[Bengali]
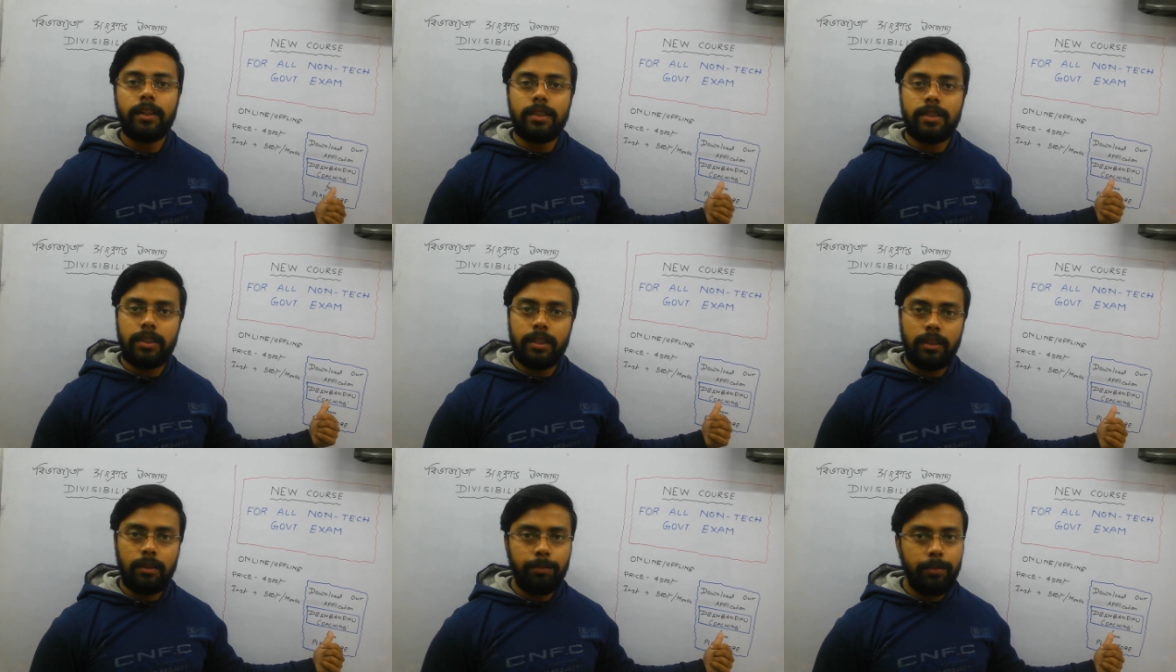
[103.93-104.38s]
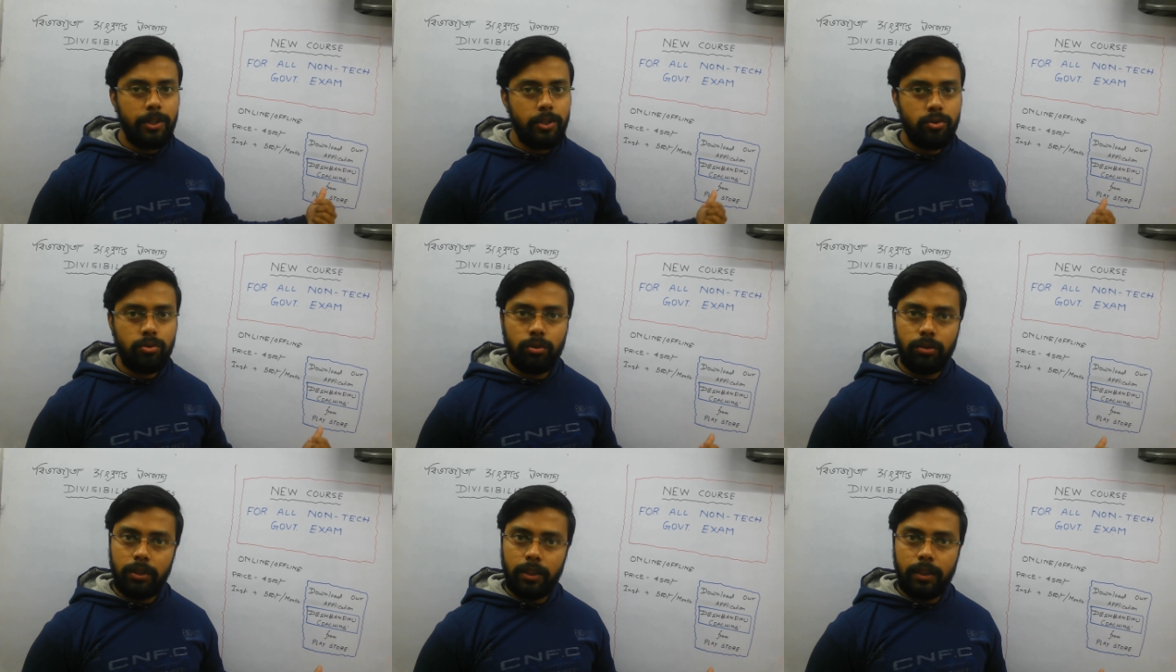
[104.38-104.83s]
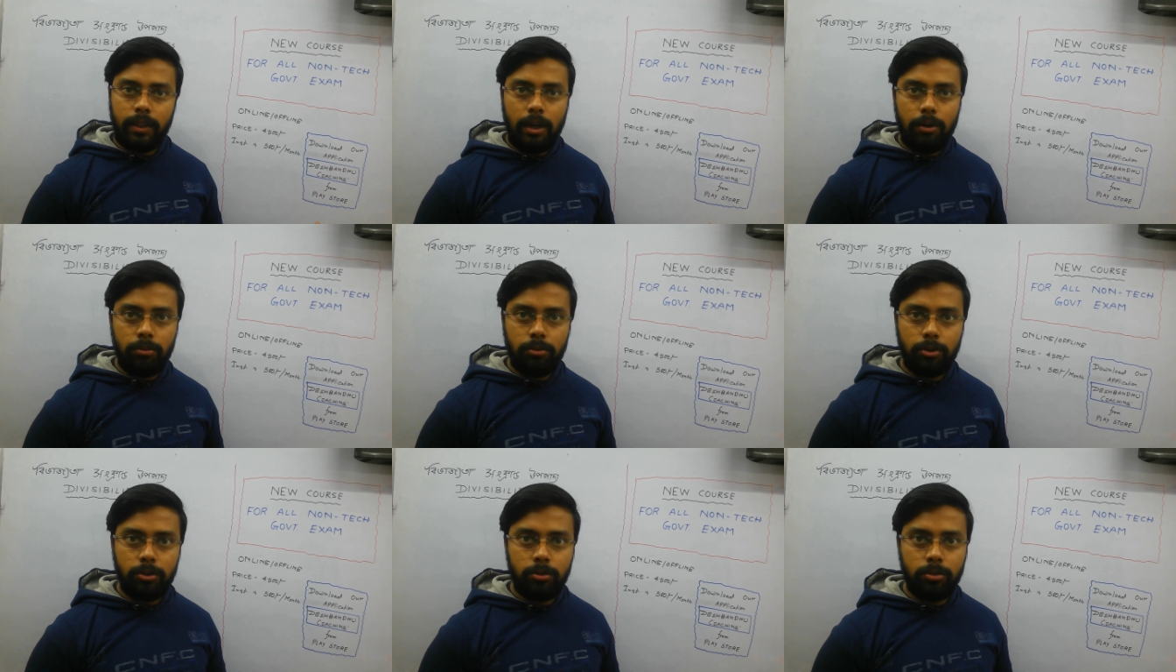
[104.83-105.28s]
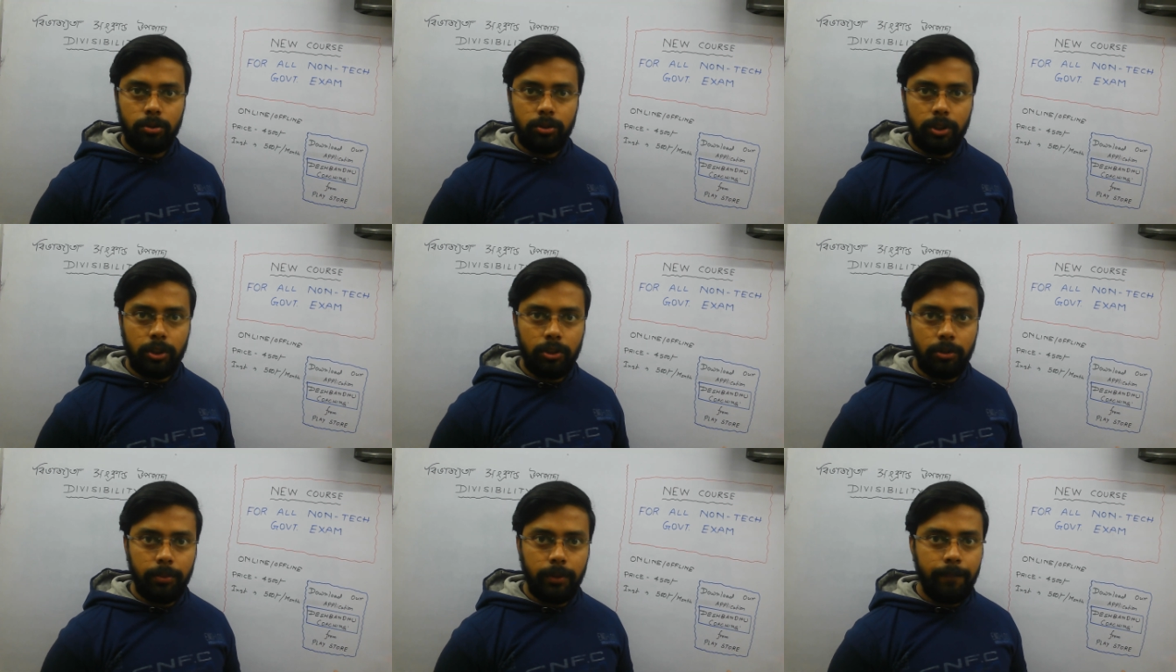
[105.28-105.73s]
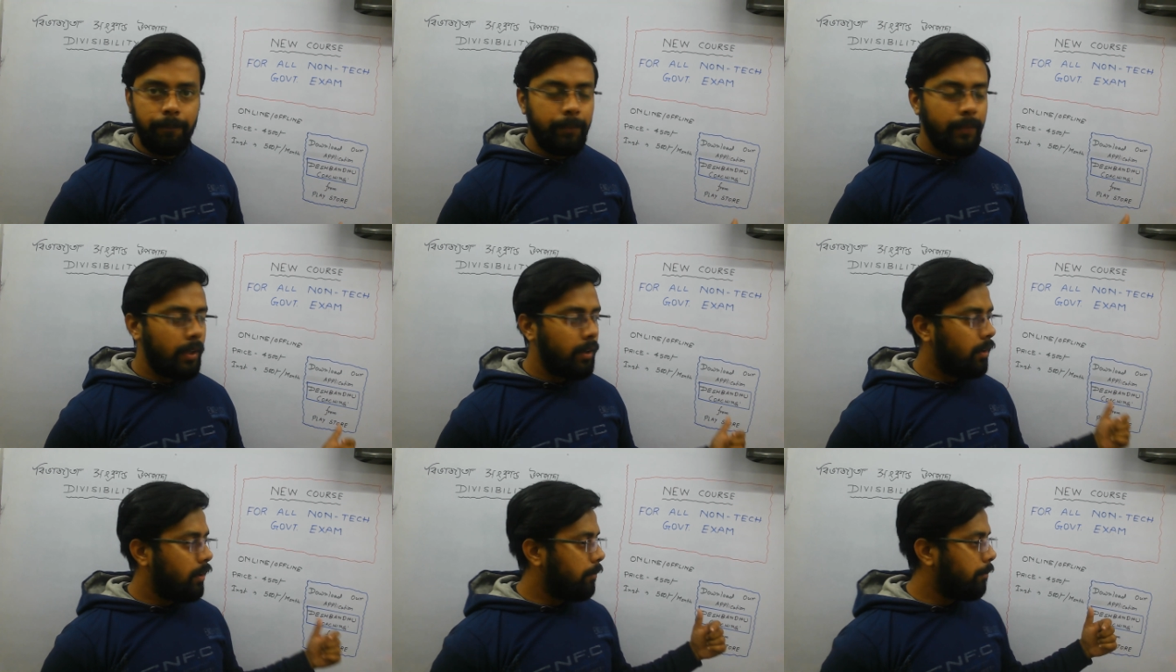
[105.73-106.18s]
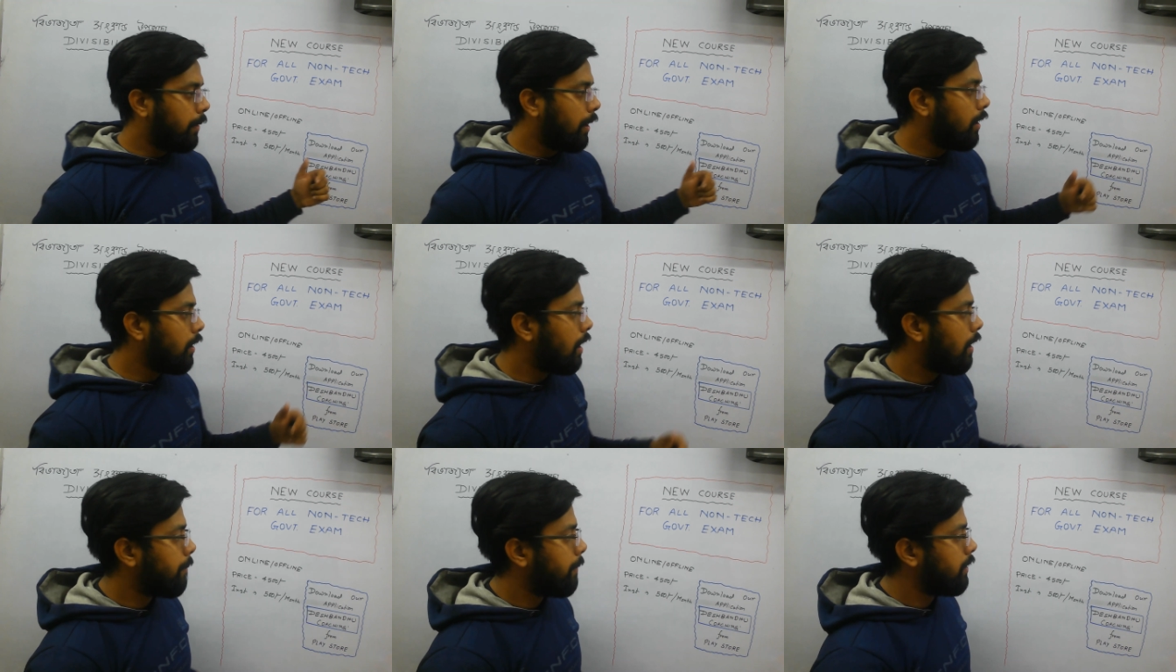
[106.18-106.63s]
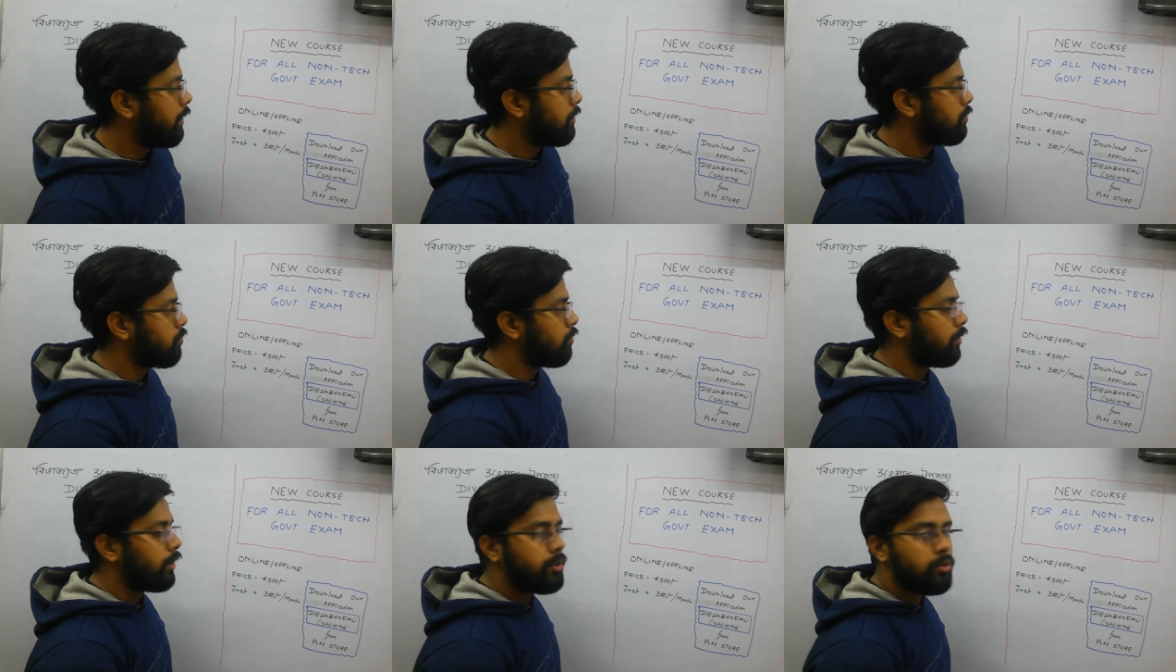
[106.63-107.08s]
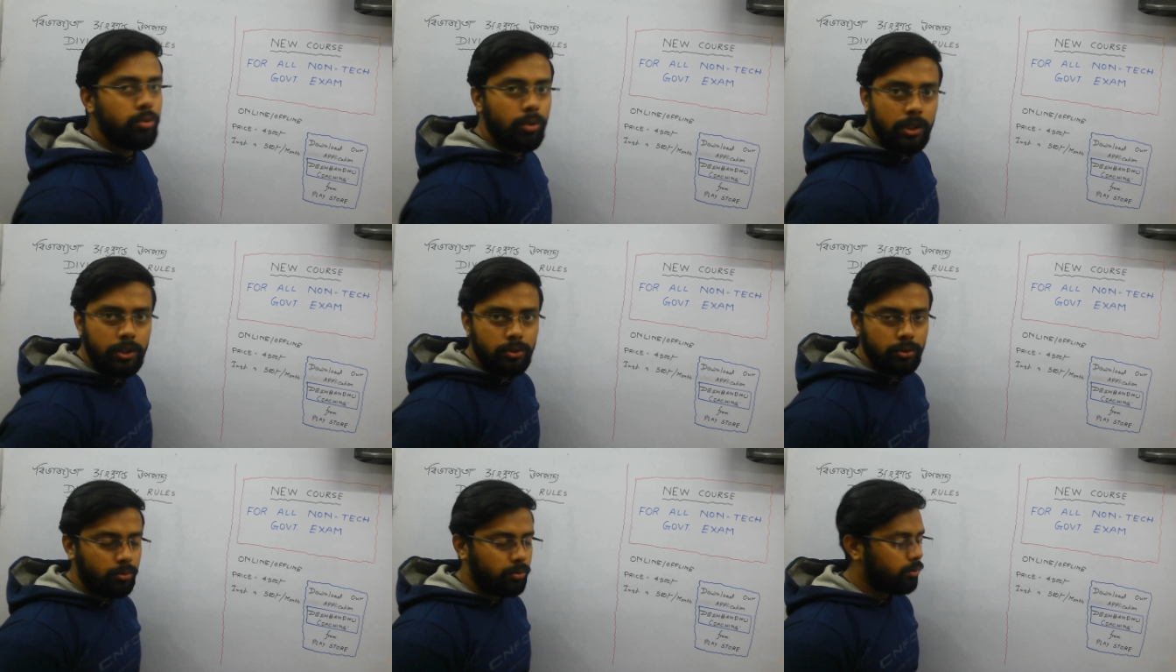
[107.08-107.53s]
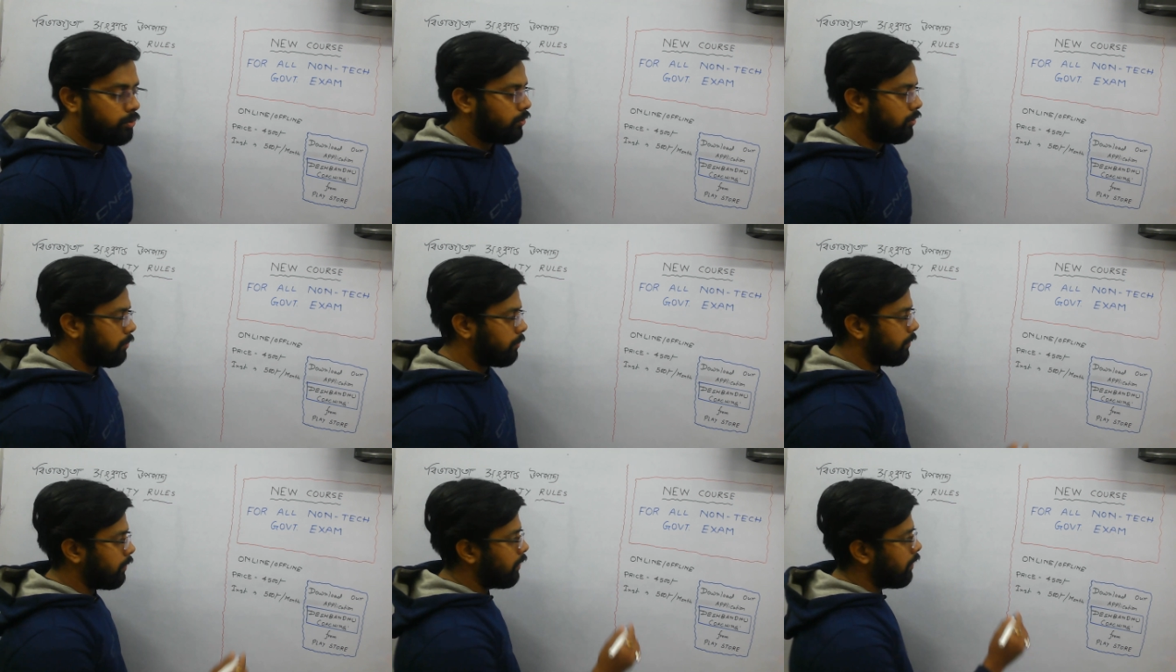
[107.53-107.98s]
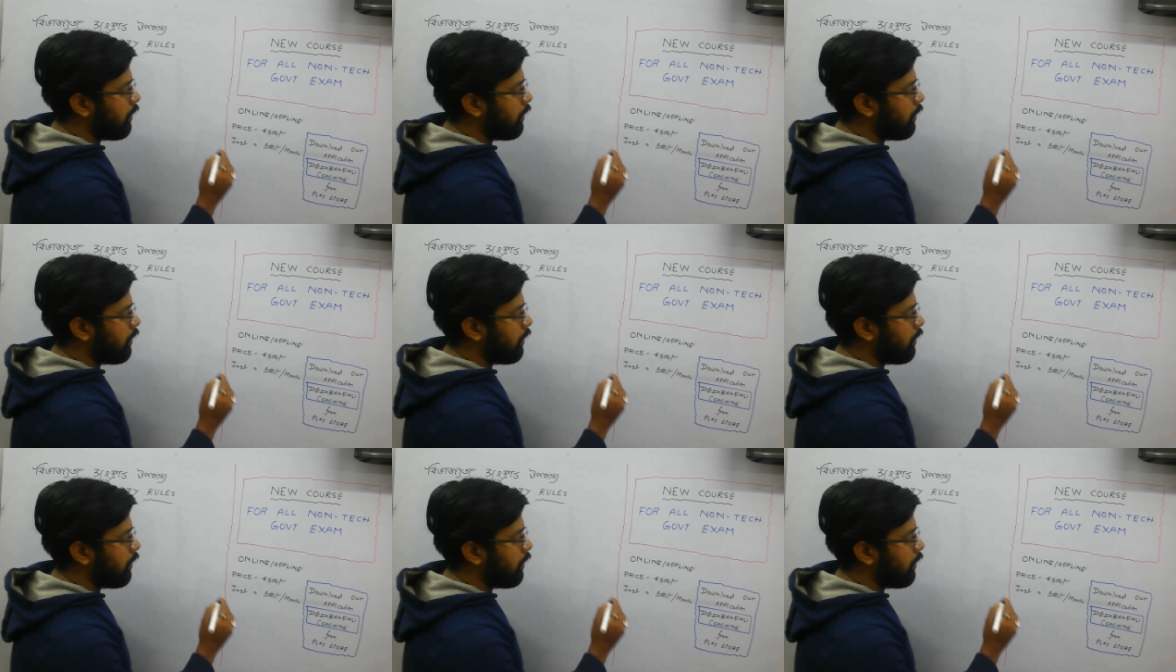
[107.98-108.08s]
সেটা প্লে স্টোর থেকে ডাউনলোড করতে হবে বা আমাদের সঙ্গে যোগাযোগ করতে হবে